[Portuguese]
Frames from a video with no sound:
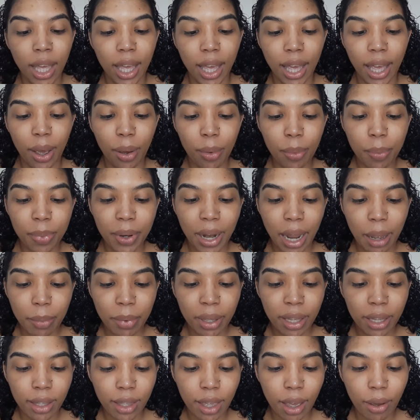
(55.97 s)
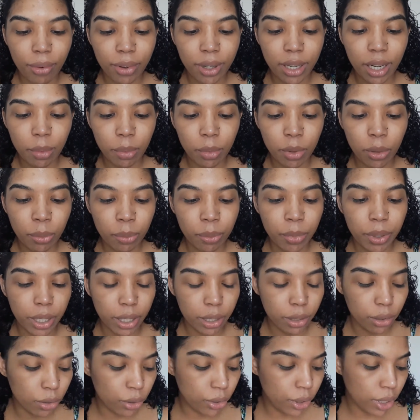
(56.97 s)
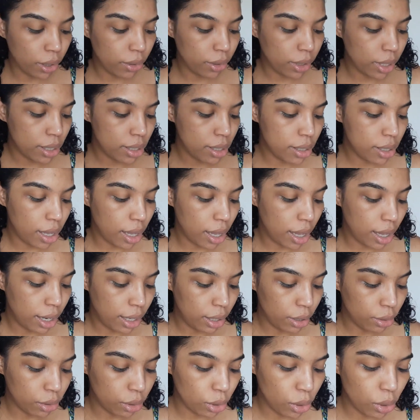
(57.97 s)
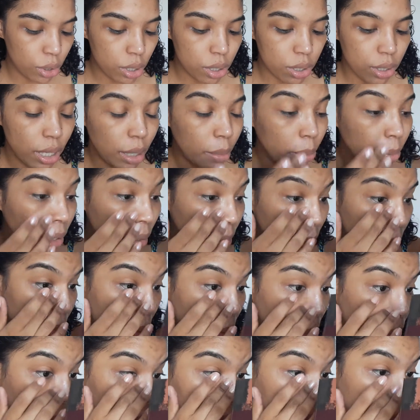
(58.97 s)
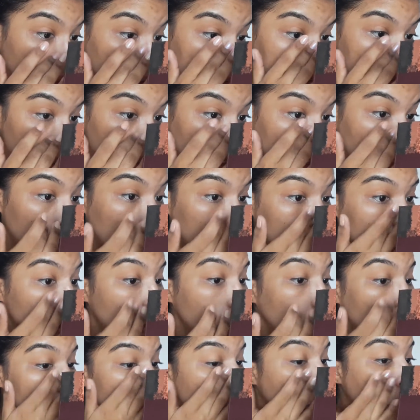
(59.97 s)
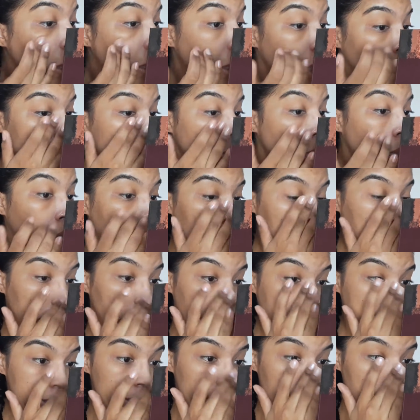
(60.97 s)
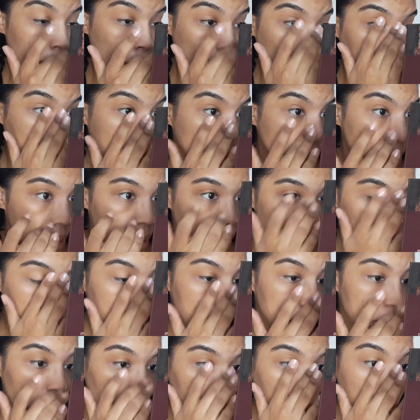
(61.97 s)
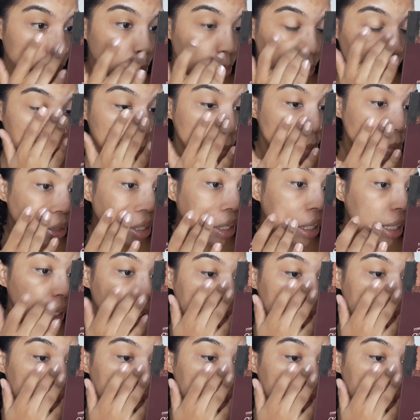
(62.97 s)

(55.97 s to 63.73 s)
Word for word: É um primer que é um creminho branco, eu testei ele no dorso da minha mão quando ele chegou, mas apenas isso, eu tô com minha pele